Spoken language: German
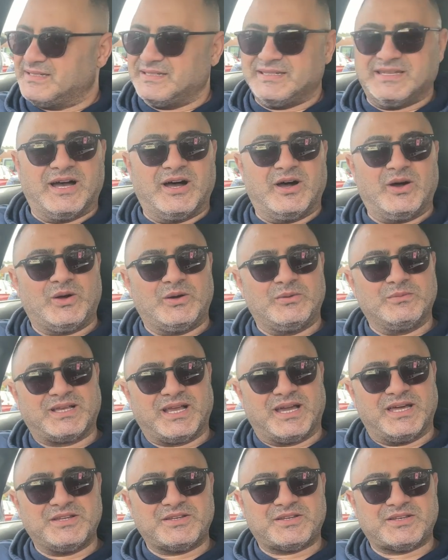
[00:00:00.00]
Darum
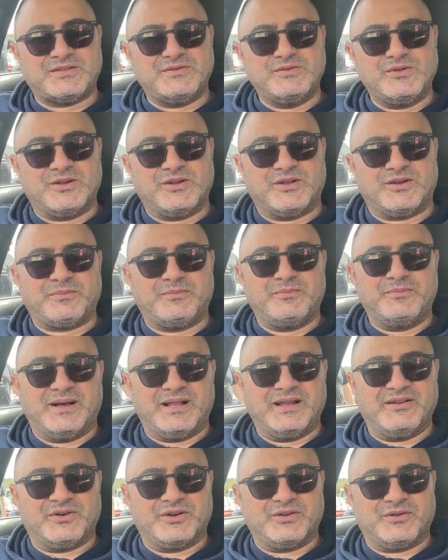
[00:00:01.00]
kann ich nur noch
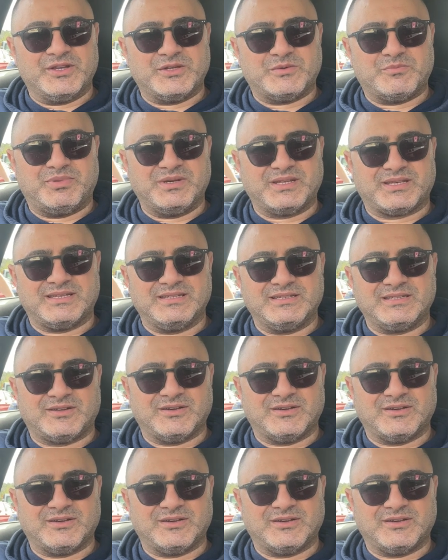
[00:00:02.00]
mal von euch bitten,